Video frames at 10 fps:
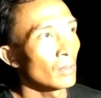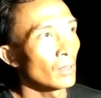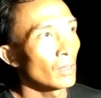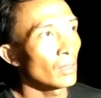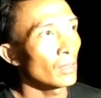
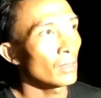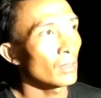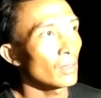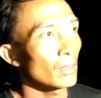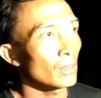ya
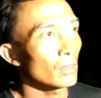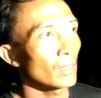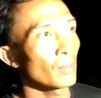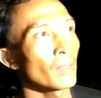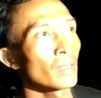
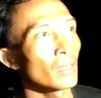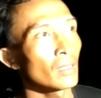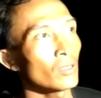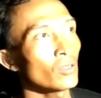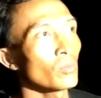saya
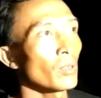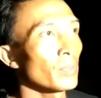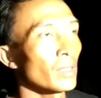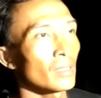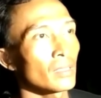pandang itu cuma
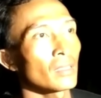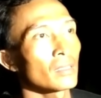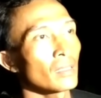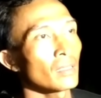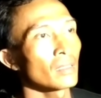biasa
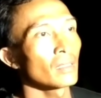saja